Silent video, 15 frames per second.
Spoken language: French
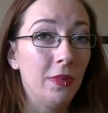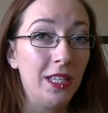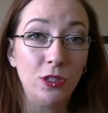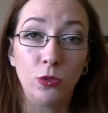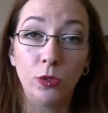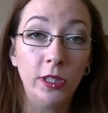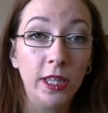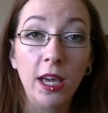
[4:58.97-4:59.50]
il
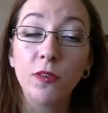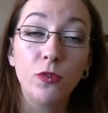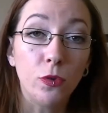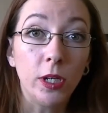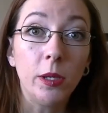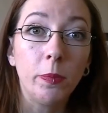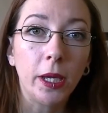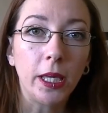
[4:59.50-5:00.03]
se gave
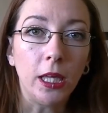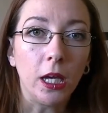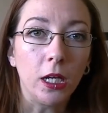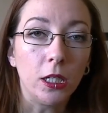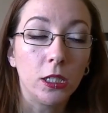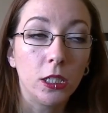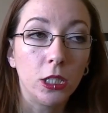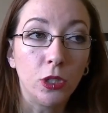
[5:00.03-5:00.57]
sur les prix,
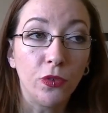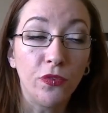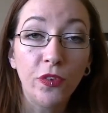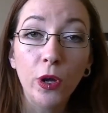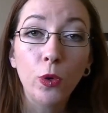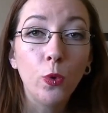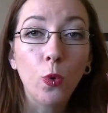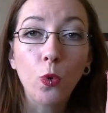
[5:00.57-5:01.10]
20
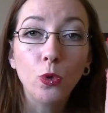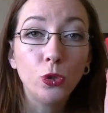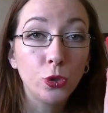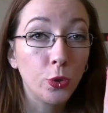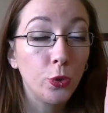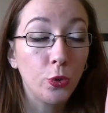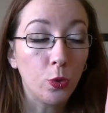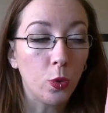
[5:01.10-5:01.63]
hein. euros le
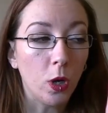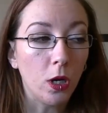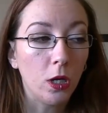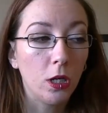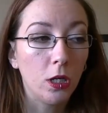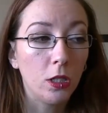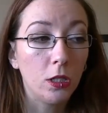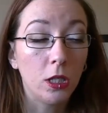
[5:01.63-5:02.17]
truc,
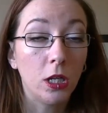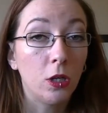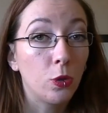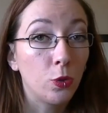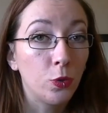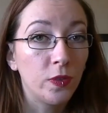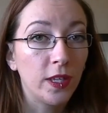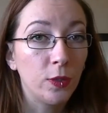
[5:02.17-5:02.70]
quoi
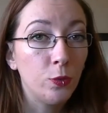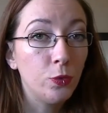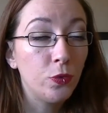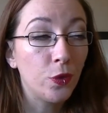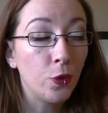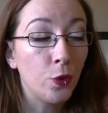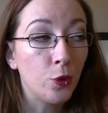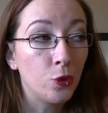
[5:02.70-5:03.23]
alors que ça
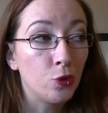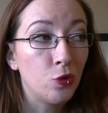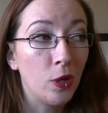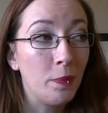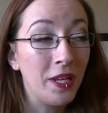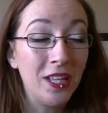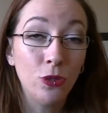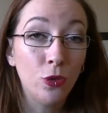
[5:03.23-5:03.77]
coûte, euh, je
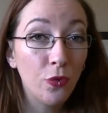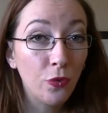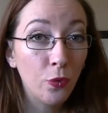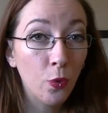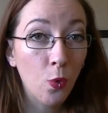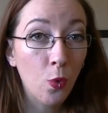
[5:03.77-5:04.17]
dois le payer 9